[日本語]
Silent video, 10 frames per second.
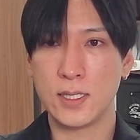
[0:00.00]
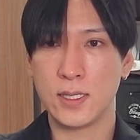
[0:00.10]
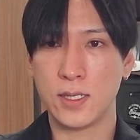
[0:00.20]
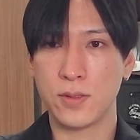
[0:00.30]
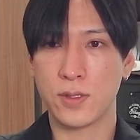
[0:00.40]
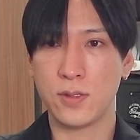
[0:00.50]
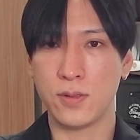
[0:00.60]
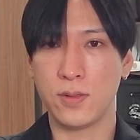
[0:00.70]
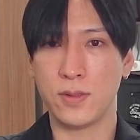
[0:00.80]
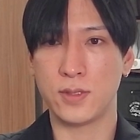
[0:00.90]
あの、今日
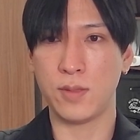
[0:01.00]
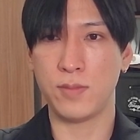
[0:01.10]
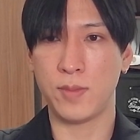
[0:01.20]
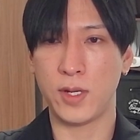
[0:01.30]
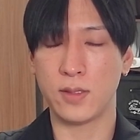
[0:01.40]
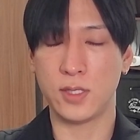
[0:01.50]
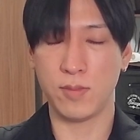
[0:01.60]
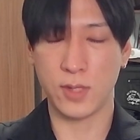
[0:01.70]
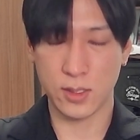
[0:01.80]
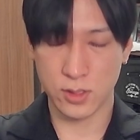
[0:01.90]
の前場、ま、前
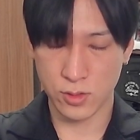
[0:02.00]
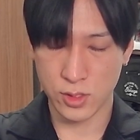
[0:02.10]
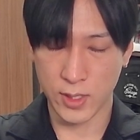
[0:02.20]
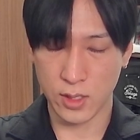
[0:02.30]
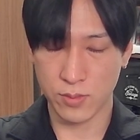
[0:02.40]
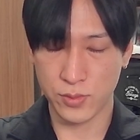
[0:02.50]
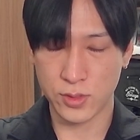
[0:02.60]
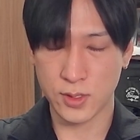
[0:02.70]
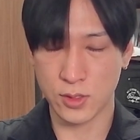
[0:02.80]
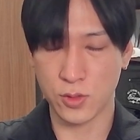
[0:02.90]
場10時までの
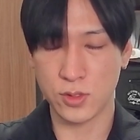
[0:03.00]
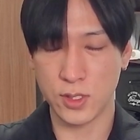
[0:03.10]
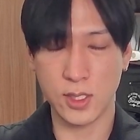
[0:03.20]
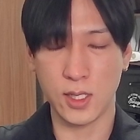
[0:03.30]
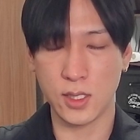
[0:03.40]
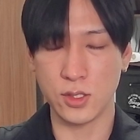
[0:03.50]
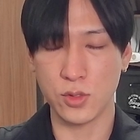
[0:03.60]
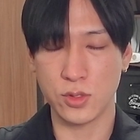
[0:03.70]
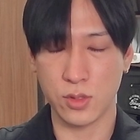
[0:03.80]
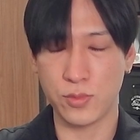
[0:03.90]
ブースター上昇、日経平均上
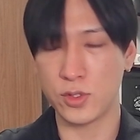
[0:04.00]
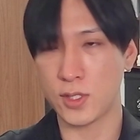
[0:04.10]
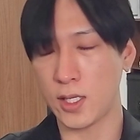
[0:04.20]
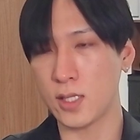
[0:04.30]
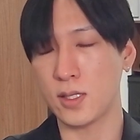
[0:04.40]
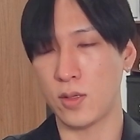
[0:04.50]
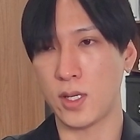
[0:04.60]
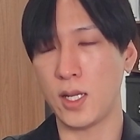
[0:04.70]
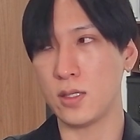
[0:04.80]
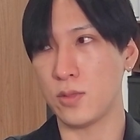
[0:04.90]
昇のブースターになってたのか
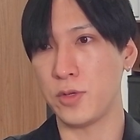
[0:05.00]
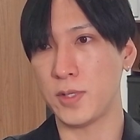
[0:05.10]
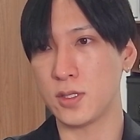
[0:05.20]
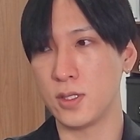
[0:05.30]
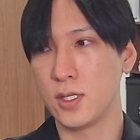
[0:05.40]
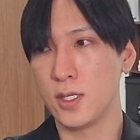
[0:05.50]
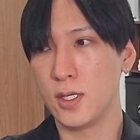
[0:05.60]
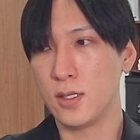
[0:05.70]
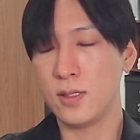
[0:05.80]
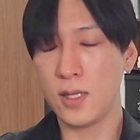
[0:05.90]
なって思います。
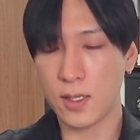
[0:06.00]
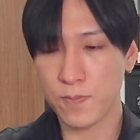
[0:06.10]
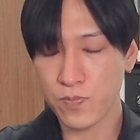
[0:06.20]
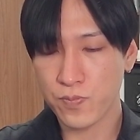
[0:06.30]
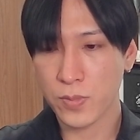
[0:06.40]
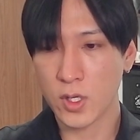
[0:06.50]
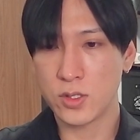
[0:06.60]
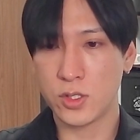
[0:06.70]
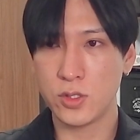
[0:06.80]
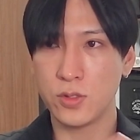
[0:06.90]
で、
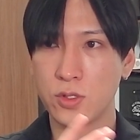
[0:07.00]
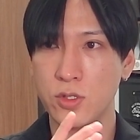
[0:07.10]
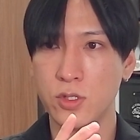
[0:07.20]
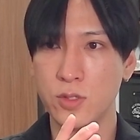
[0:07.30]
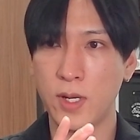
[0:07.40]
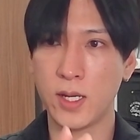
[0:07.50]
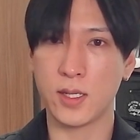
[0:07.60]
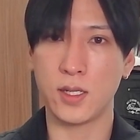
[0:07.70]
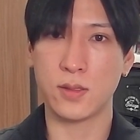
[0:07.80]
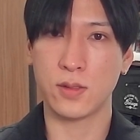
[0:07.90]
中国
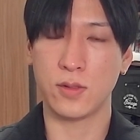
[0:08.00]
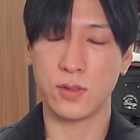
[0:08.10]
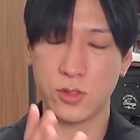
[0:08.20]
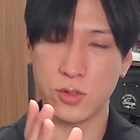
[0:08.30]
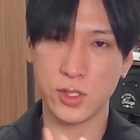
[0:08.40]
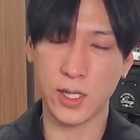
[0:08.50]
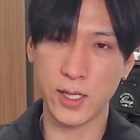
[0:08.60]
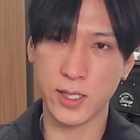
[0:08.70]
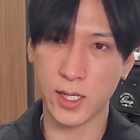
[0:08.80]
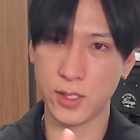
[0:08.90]
マーケット、10時半
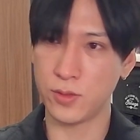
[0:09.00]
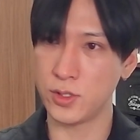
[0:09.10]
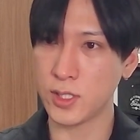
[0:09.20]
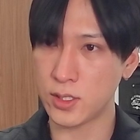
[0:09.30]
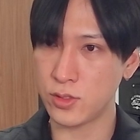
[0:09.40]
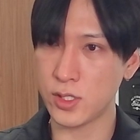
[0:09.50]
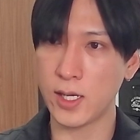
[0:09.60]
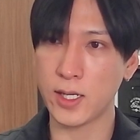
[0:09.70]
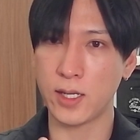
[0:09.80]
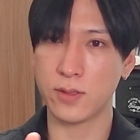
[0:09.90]
から、日本時間10時半
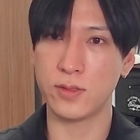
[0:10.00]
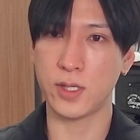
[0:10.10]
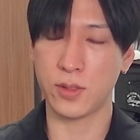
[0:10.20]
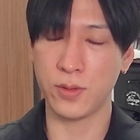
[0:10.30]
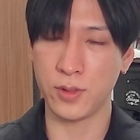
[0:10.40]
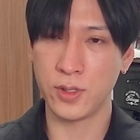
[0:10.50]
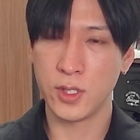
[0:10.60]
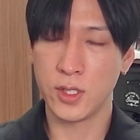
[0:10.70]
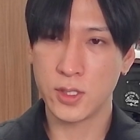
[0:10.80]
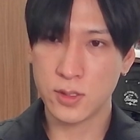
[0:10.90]
から開くんだけど、
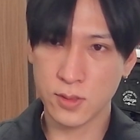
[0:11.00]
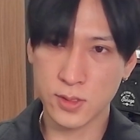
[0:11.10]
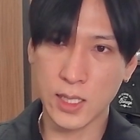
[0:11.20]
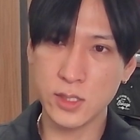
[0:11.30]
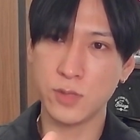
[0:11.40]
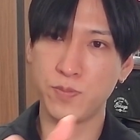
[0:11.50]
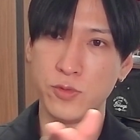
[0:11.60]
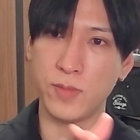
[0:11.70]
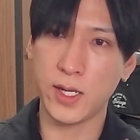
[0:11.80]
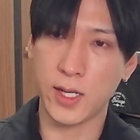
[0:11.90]
その30分
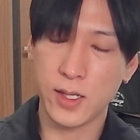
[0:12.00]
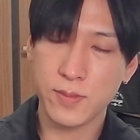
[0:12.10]
前ね、